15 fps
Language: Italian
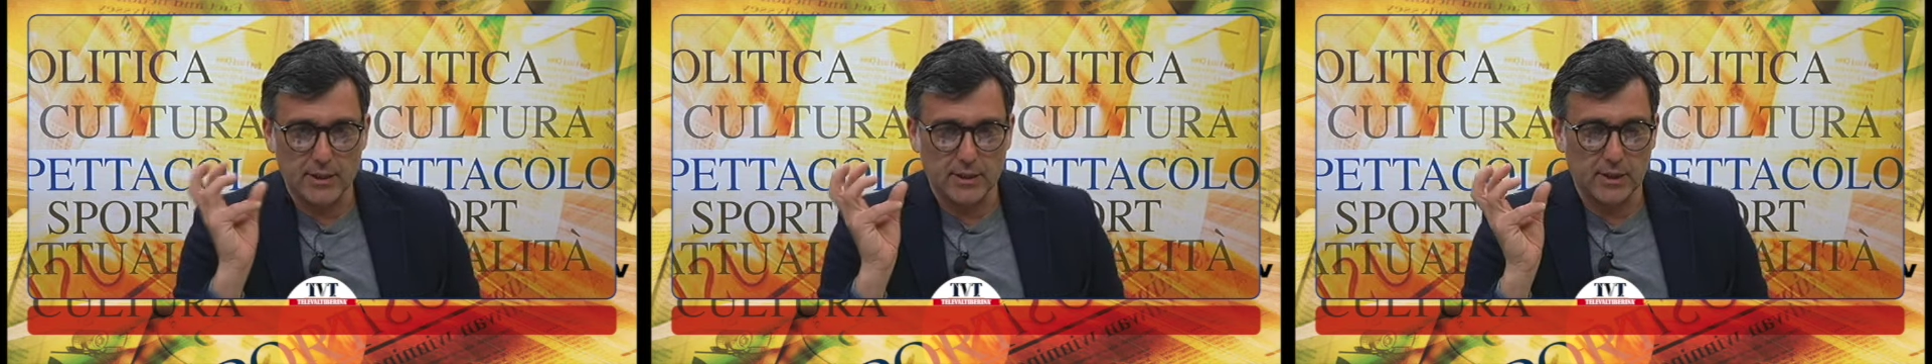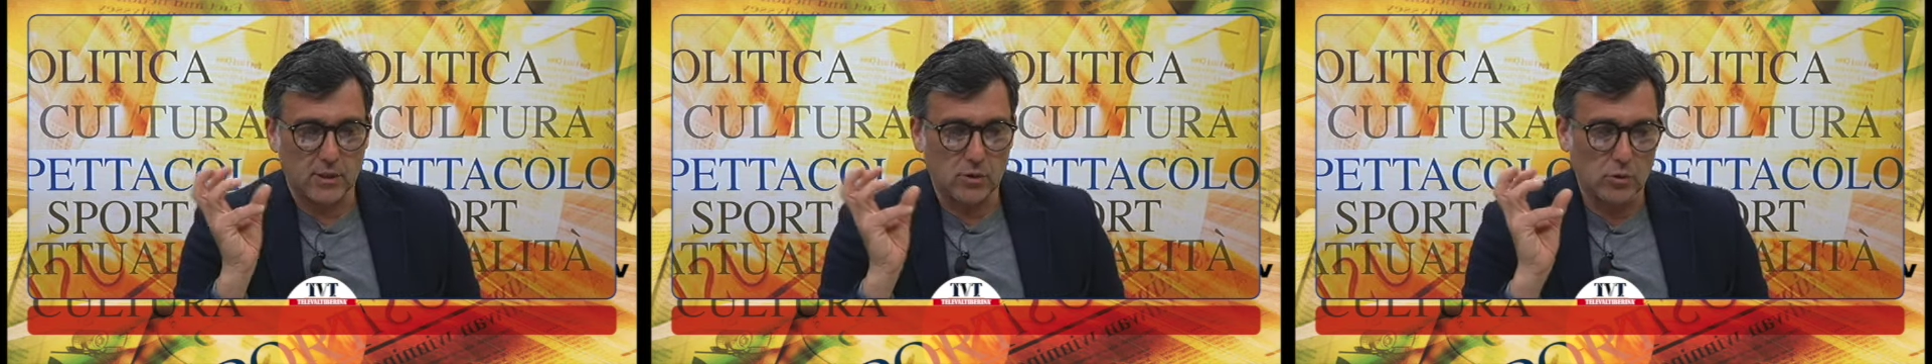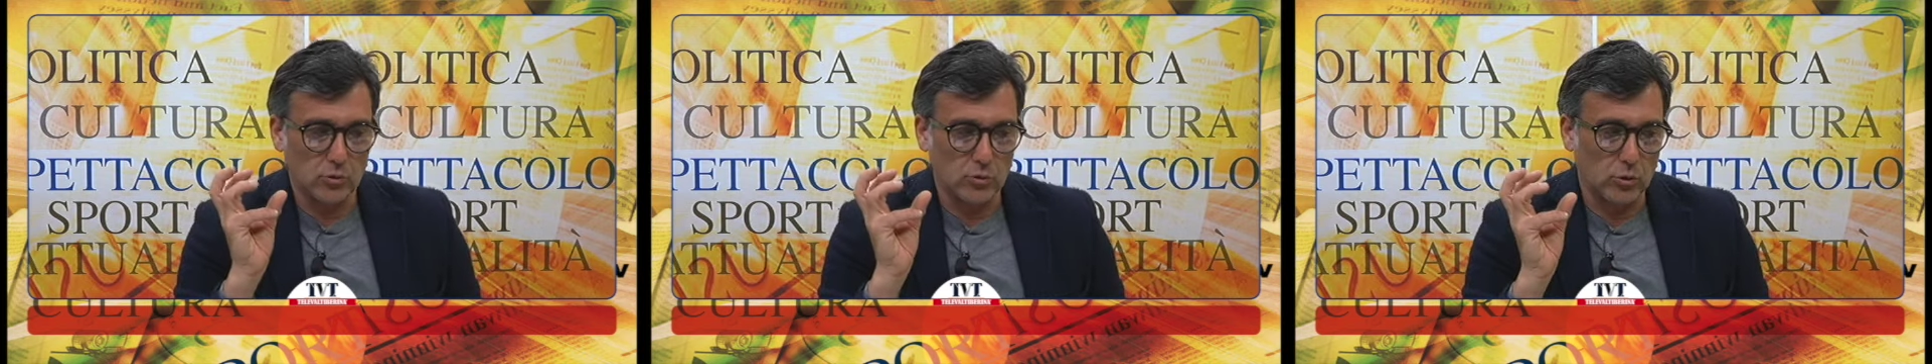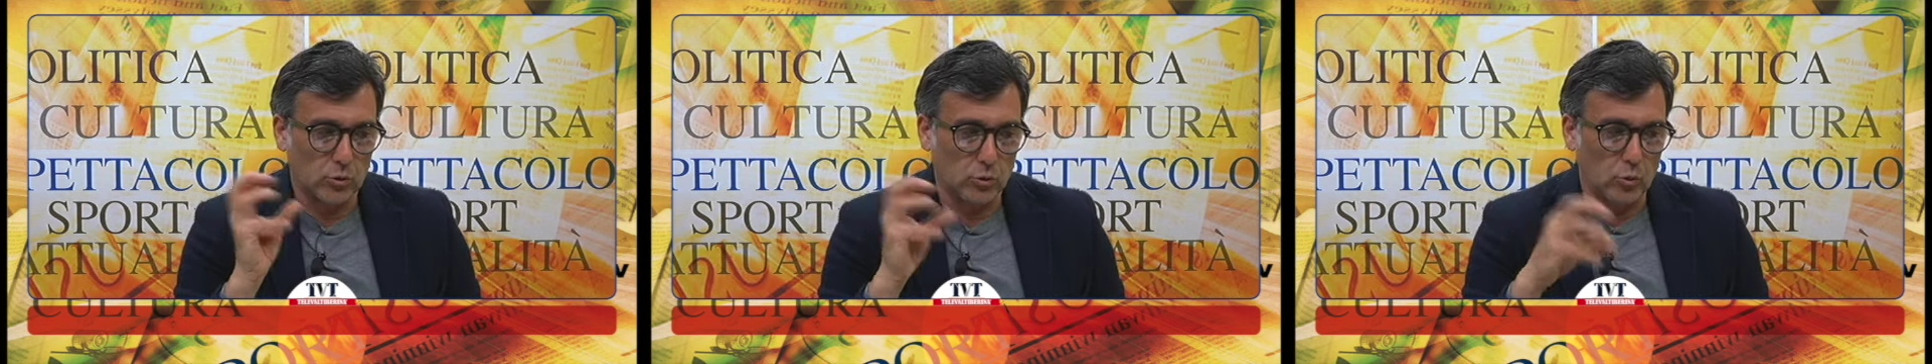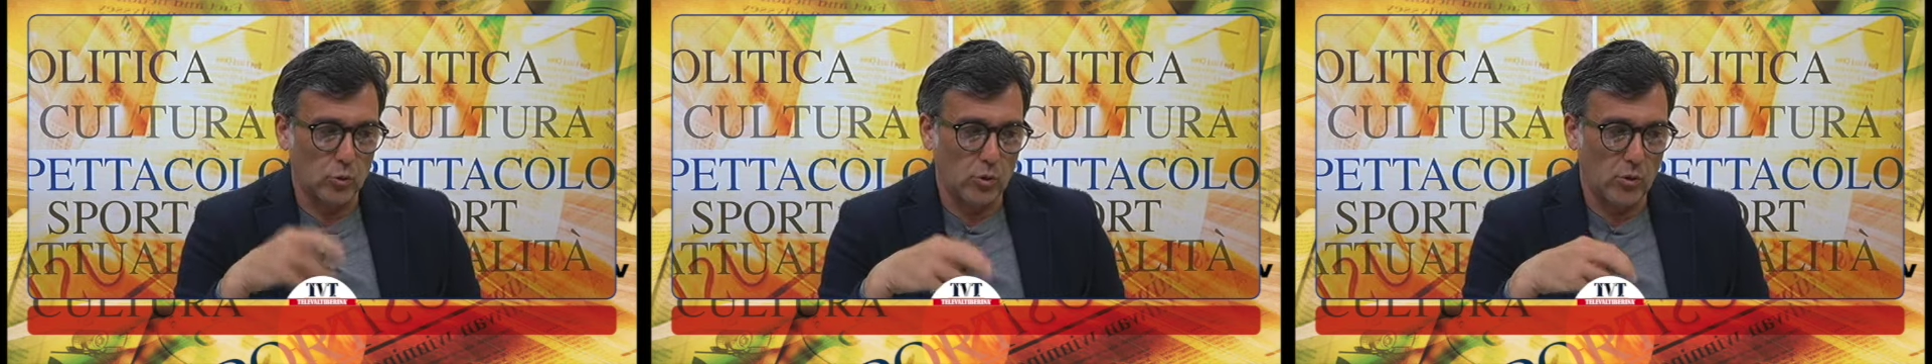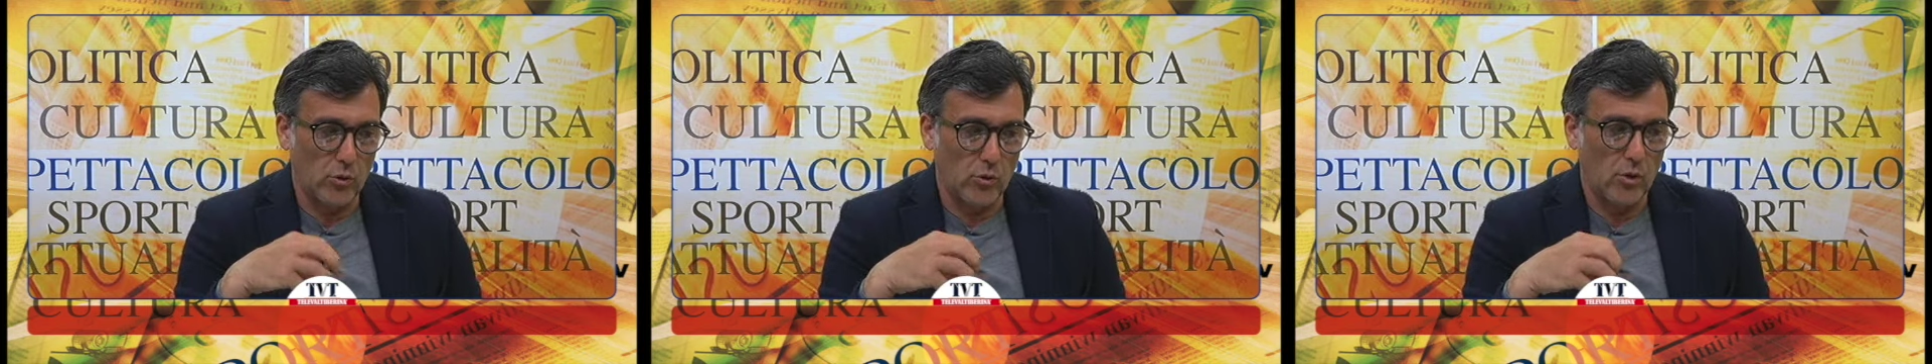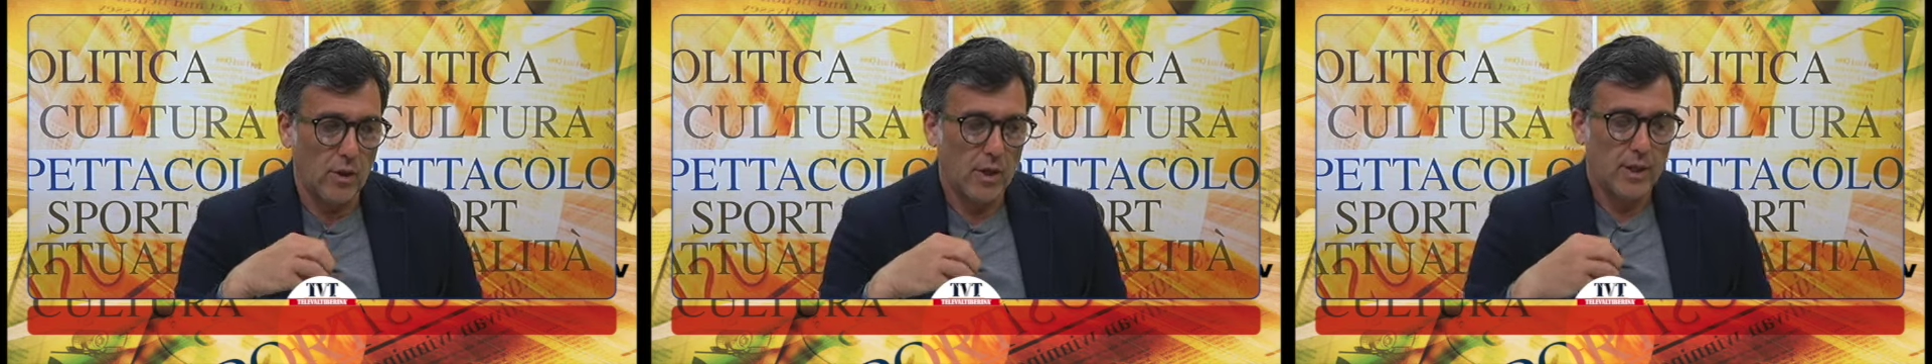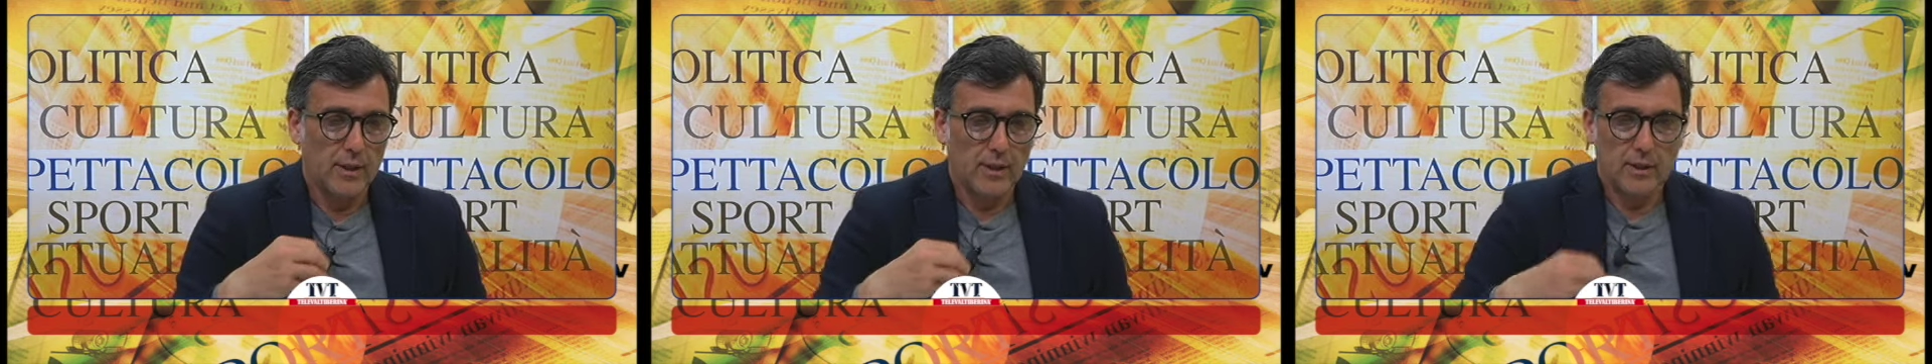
secondo turno